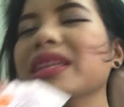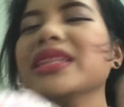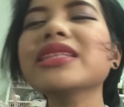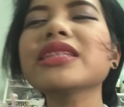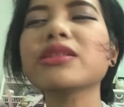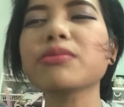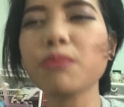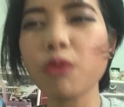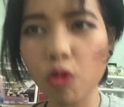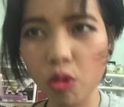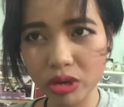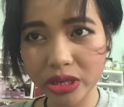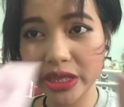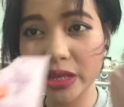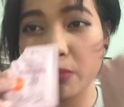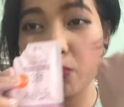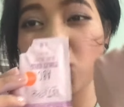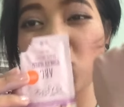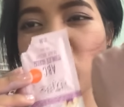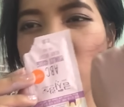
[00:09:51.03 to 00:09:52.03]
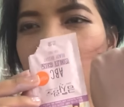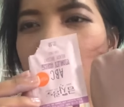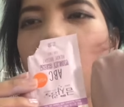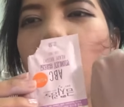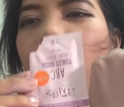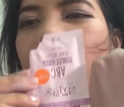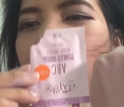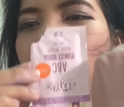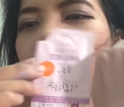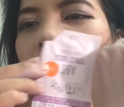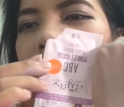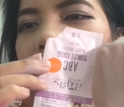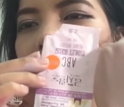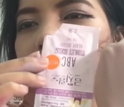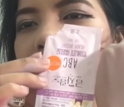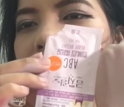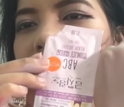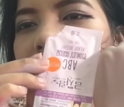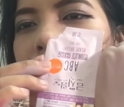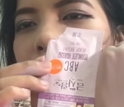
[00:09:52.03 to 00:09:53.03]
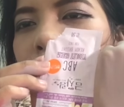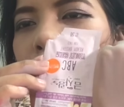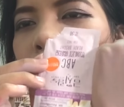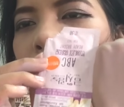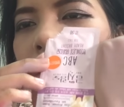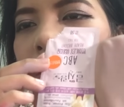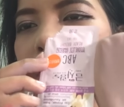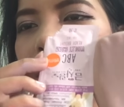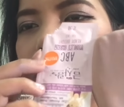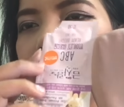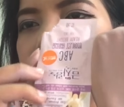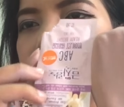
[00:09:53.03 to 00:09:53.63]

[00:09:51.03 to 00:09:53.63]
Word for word: ไม่ใช่สีชมพูสีม่วงขออภัยด้วยอันนี้เป็นสีม่วงแบ